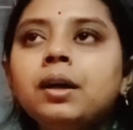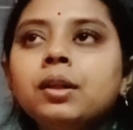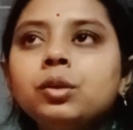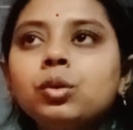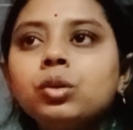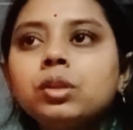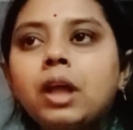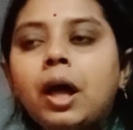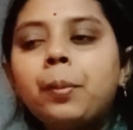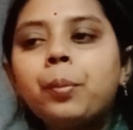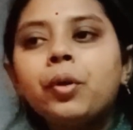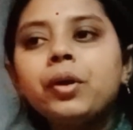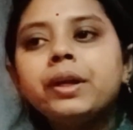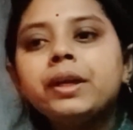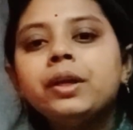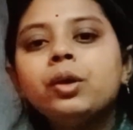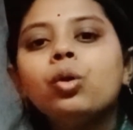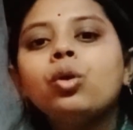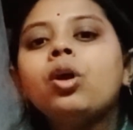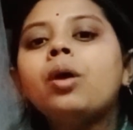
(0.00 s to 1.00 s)
তো তারপরে কি
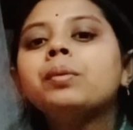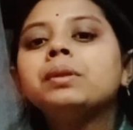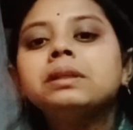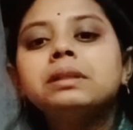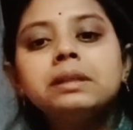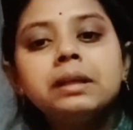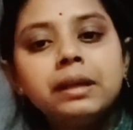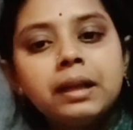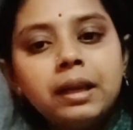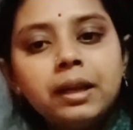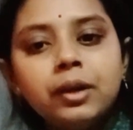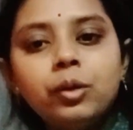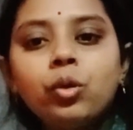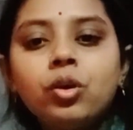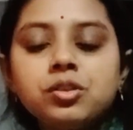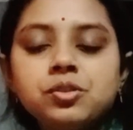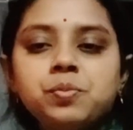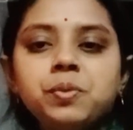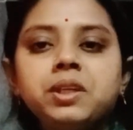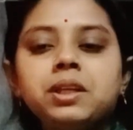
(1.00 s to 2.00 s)
হলো আমাদের যে রেলের
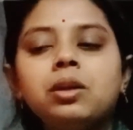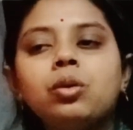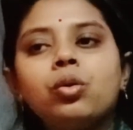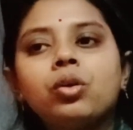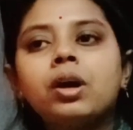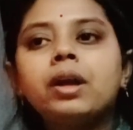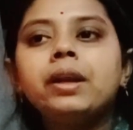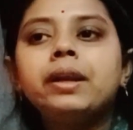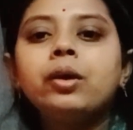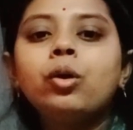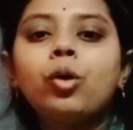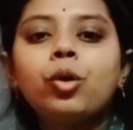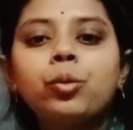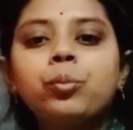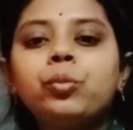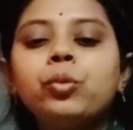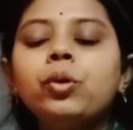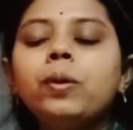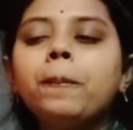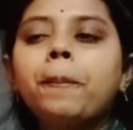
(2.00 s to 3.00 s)
হসপিটাল ওখানে
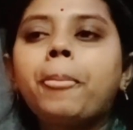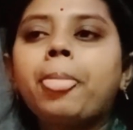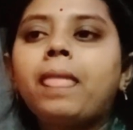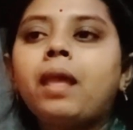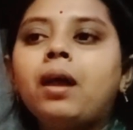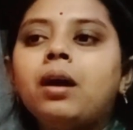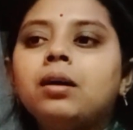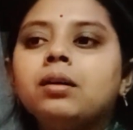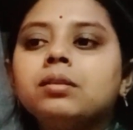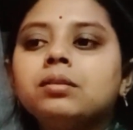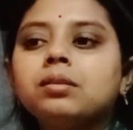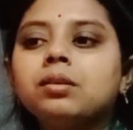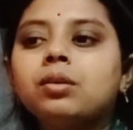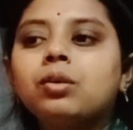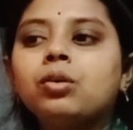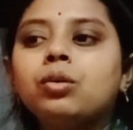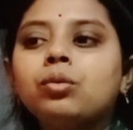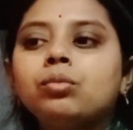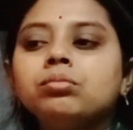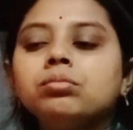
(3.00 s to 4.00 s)
খড়গপুর তো
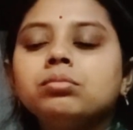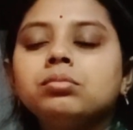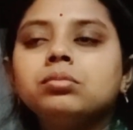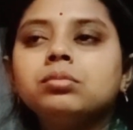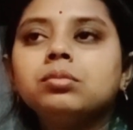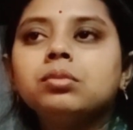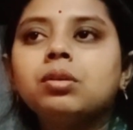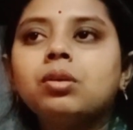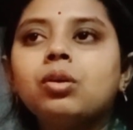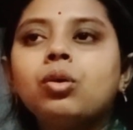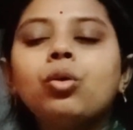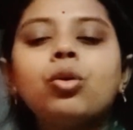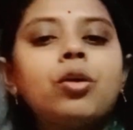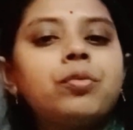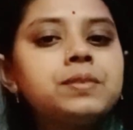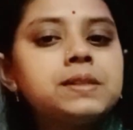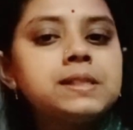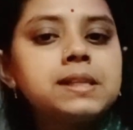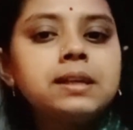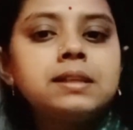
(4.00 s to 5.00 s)
ওর
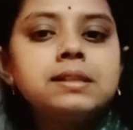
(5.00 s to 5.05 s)
অফিসের